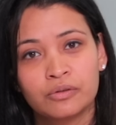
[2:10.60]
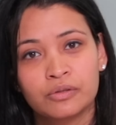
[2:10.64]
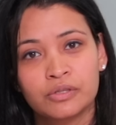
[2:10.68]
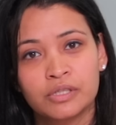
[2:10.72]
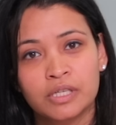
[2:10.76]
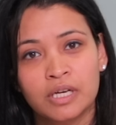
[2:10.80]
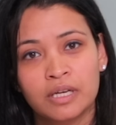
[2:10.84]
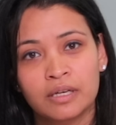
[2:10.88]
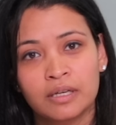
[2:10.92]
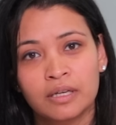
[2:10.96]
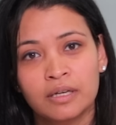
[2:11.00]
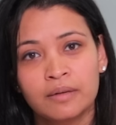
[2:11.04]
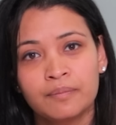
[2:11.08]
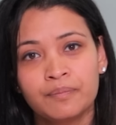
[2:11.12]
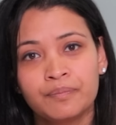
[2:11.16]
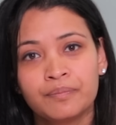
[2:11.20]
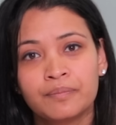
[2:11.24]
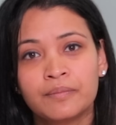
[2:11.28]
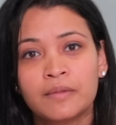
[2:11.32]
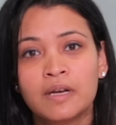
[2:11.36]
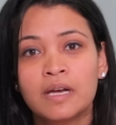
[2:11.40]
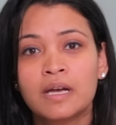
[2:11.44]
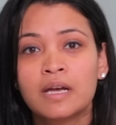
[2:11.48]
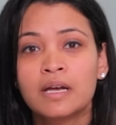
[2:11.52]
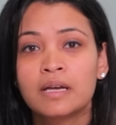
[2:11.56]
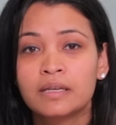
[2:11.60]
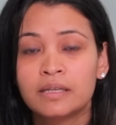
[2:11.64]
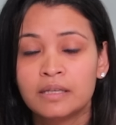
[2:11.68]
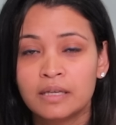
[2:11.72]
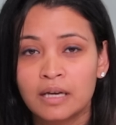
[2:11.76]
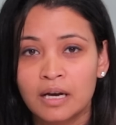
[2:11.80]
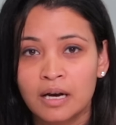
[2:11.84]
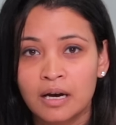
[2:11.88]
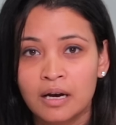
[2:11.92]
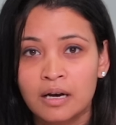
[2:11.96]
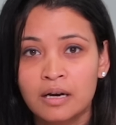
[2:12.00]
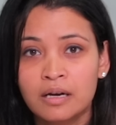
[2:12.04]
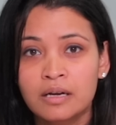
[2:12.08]
हो जाना
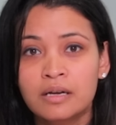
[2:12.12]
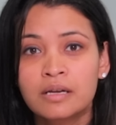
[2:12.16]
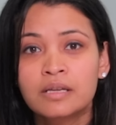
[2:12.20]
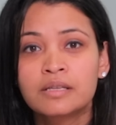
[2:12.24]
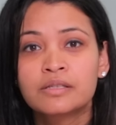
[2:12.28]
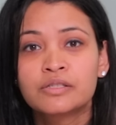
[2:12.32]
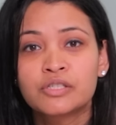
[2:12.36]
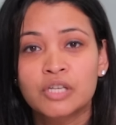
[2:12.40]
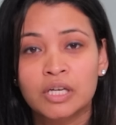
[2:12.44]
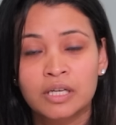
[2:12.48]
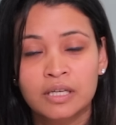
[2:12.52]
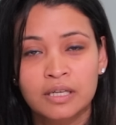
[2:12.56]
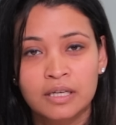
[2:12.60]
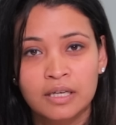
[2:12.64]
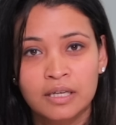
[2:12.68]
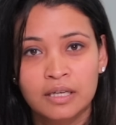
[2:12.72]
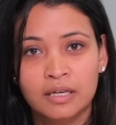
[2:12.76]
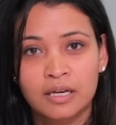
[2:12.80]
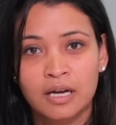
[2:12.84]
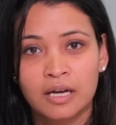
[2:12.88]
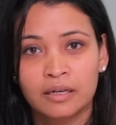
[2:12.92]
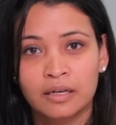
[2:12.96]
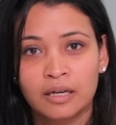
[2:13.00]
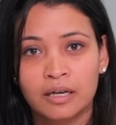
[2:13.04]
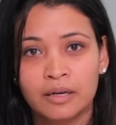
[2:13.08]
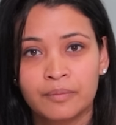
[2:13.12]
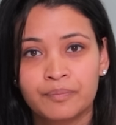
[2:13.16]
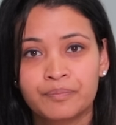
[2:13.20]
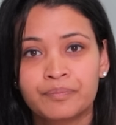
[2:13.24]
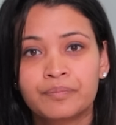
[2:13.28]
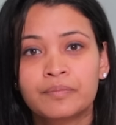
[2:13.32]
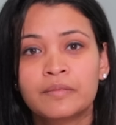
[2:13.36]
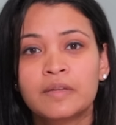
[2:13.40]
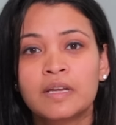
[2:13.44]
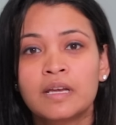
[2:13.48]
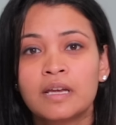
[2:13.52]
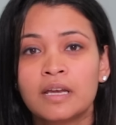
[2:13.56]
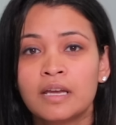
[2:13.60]
या चक्कर आना
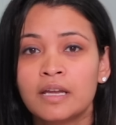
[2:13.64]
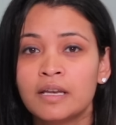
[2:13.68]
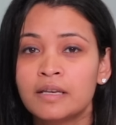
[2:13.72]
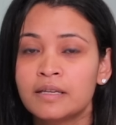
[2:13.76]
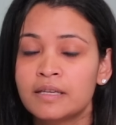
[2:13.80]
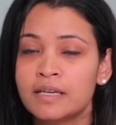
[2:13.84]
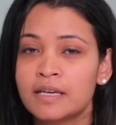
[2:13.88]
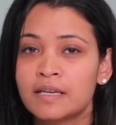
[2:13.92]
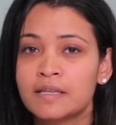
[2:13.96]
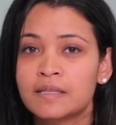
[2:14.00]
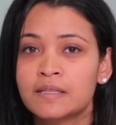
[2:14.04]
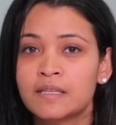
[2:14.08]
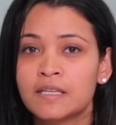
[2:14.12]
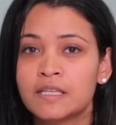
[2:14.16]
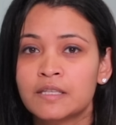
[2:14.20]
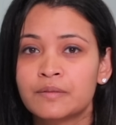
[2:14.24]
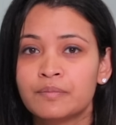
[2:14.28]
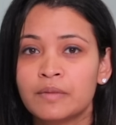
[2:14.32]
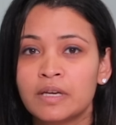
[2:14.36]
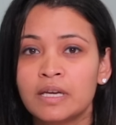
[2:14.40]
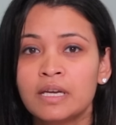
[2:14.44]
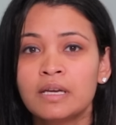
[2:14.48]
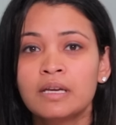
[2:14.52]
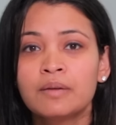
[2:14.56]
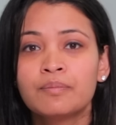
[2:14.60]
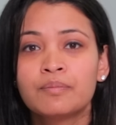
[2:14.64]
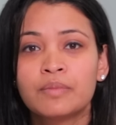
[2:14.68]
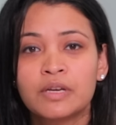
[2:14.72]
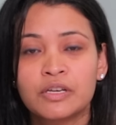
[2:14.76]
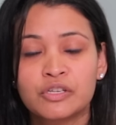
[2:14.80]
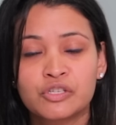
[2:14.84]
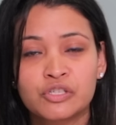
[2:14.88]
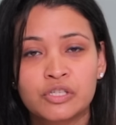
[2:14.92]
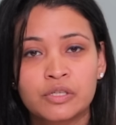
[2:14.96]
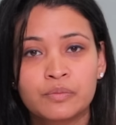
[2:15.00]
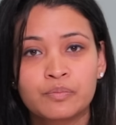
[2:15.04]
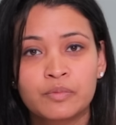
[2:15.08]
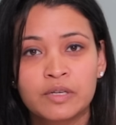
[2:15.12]
इन केसेस में
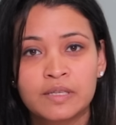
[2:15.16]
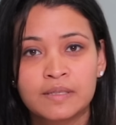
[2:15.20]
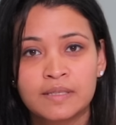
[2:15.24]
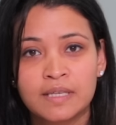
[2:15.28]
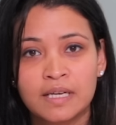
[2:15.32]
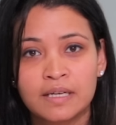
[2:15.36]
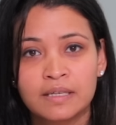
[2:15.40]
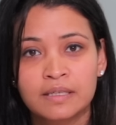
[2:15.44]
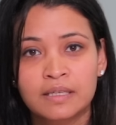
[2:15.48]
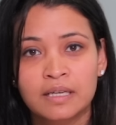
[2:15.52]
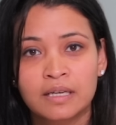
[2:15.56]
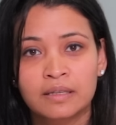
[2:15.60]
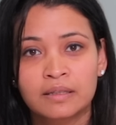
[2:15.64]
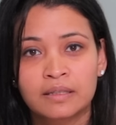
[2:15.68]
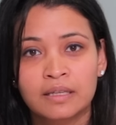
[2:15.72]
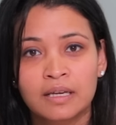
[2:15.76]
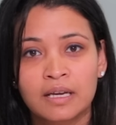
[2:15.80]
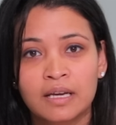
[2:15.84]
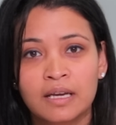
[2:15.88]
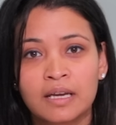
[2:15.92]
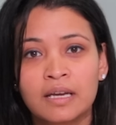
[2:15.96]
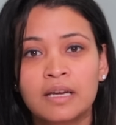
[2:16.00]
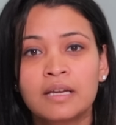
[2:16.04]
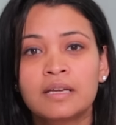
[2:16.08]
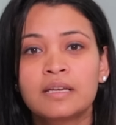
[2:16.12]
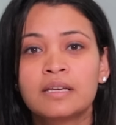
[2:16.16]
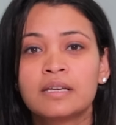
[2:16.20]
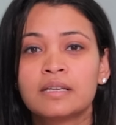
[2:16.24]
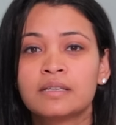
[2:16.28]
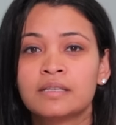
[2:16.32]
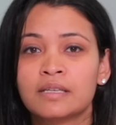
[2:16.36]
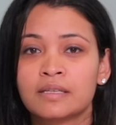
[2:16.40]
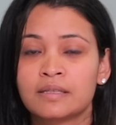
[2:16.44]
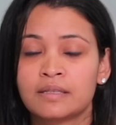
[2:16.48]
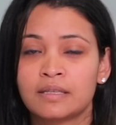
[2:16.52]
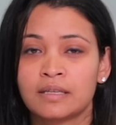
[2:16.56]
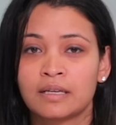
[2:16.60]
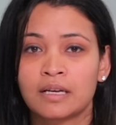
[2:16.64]
पेशेंट प्रेजेंट करता है कि
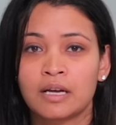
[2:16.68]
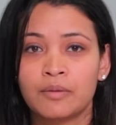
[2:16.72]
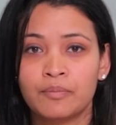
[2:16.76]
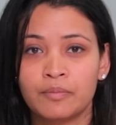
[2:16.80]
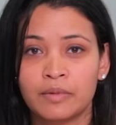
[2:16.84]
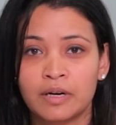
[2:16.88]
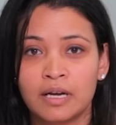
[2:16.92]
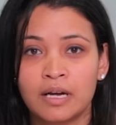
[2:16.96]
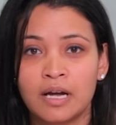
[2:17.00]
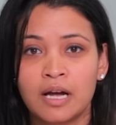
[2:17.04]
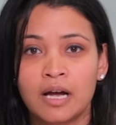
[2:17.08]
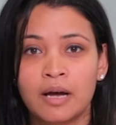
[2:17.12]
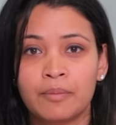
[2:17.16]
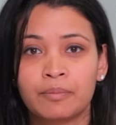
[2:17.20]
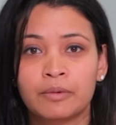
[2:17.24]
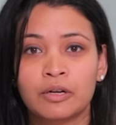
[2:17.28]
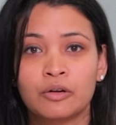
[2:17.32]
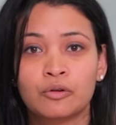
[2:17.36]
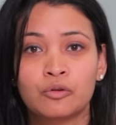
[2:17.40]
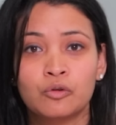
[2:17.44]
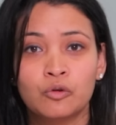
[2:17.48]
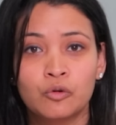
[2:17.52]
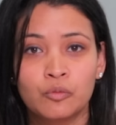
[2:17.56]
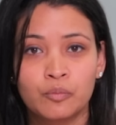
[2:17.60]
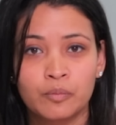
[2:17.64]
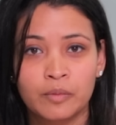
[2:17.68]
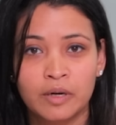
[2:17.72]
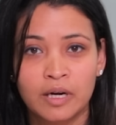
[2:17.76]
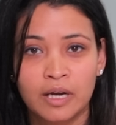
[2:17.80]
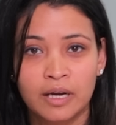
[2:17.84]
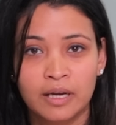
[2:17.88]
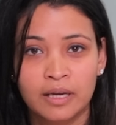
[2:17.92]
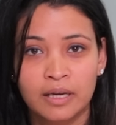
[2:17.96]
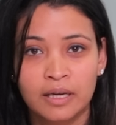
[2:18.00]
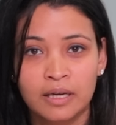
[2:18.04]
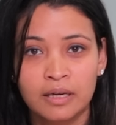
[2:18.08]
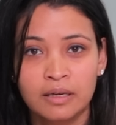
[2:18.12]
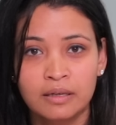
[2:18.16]
जैसे कमरा आपका घूम रहा
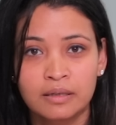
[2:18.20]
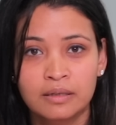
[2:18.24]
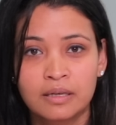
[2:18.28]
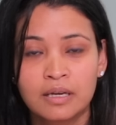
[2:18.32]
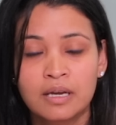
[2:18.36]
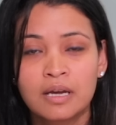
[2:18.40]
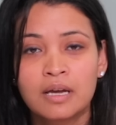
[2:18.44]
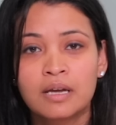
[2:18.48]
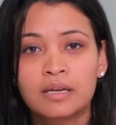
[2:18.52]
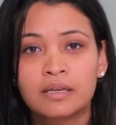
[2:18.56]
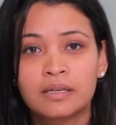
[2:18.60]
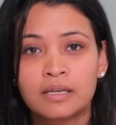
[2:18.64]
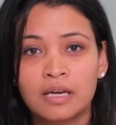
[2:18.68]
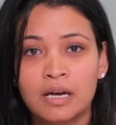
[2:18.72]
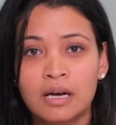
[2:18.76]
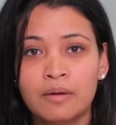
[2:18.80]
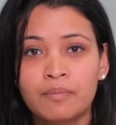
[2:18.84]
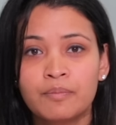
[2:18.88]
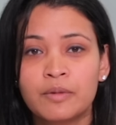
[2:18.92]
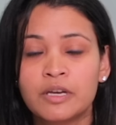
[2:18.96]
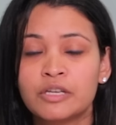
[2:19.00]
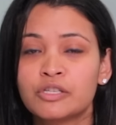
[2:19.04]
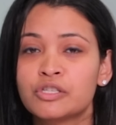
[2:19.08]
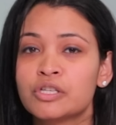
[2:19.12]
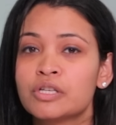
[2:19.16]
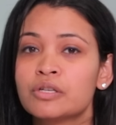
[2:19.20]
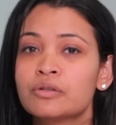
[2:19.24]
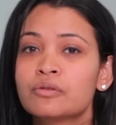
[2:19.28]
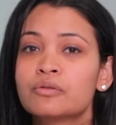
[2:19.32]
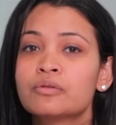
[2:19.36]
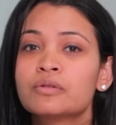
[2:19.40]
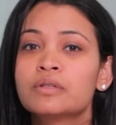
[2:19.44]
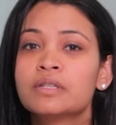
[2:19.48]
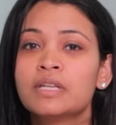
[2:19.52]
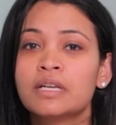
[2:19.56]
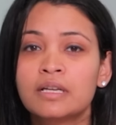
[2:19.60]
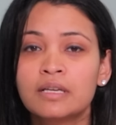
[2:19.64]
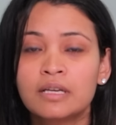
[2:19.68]
है या पेशेंट को
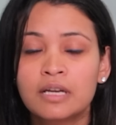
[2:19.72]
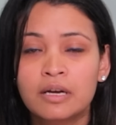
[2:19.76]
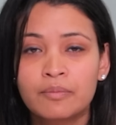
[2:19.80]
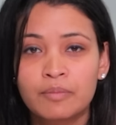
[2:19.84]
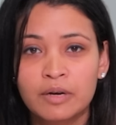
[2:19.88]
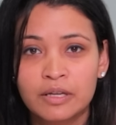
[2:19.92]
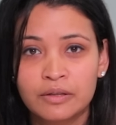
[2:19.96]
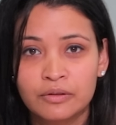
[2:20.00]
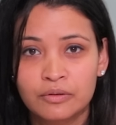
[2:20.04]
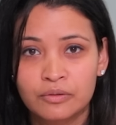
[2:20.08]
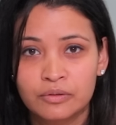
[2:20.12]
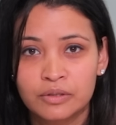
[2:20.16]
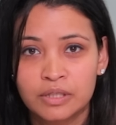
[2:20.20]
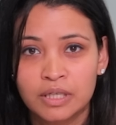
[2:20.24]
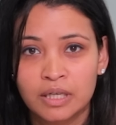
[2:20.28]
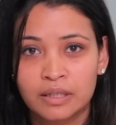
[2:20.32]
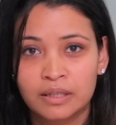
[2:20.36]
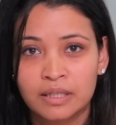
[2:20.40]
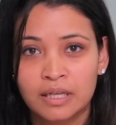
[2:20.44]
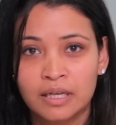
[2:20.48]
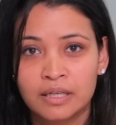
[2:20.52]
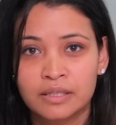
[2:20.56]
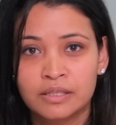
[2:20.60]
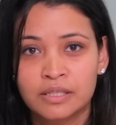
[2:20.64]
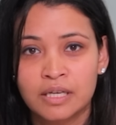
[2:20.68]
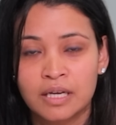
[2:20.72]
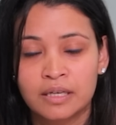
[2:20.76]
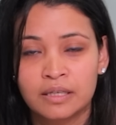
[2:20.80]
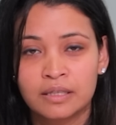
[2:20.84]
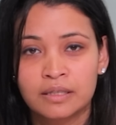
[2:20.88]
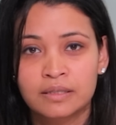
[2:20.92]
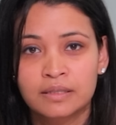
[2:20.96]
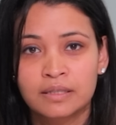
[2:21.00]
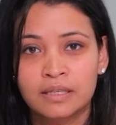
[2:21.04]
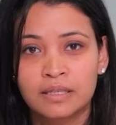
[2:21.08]
दिखना बंद हो जाता है अचानक